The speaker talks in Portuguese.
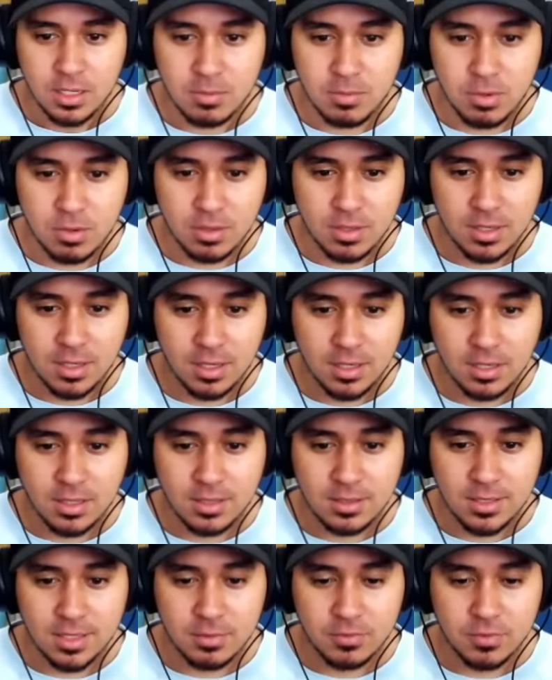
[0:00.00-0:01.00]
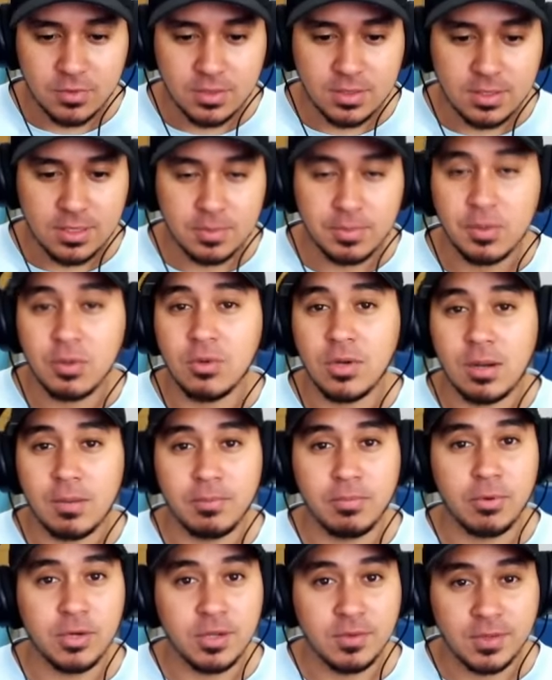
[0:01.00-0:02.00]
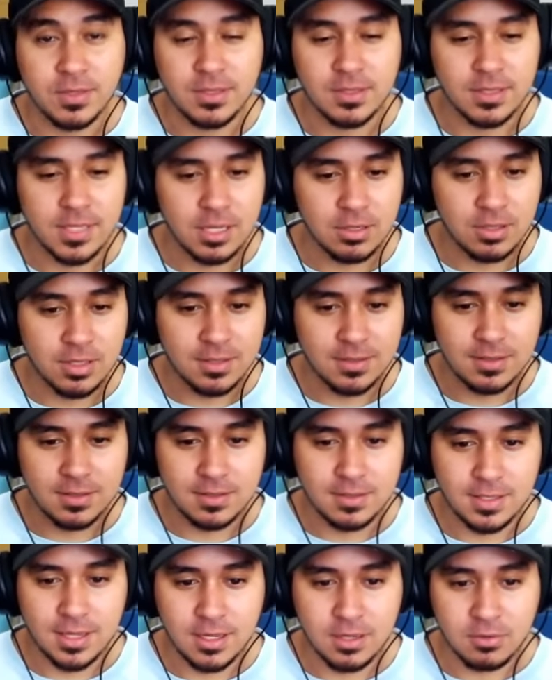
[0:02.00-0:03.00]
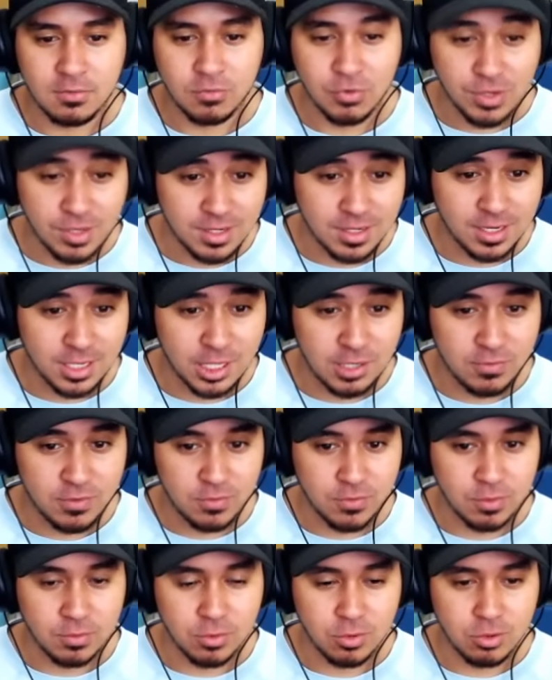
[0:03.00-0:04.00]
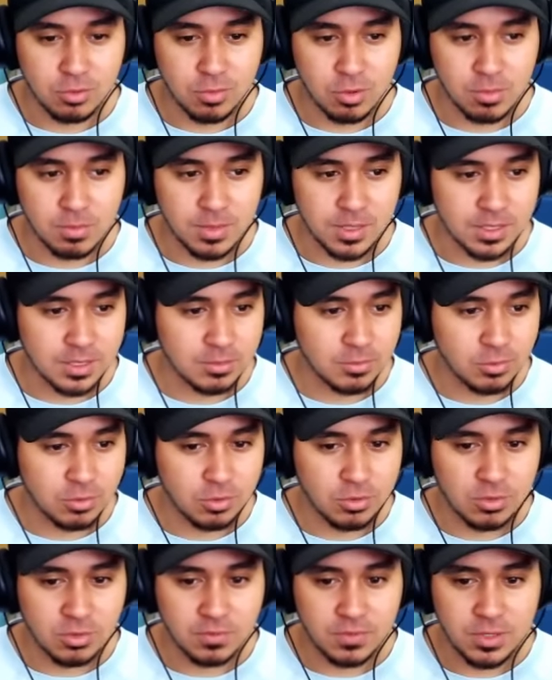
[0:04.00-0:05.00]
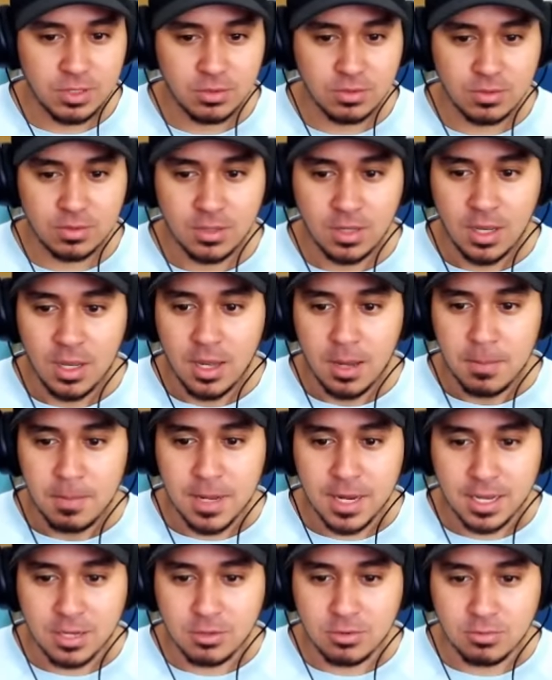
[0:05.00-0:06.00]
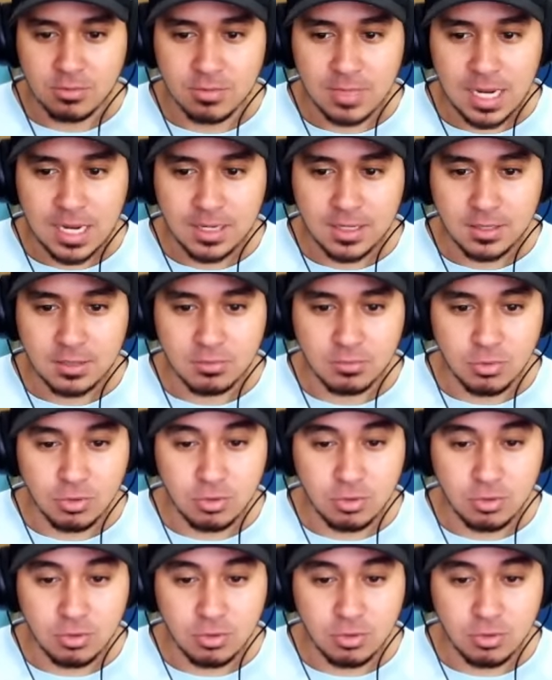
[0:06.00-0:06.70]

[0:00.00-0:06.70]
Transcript: E bom, queria agradecer a vocês pelo apoio que vocês deram nessa série, que foi incrível, foi muito bom mesmo. Todos os vídeos pegaram marcas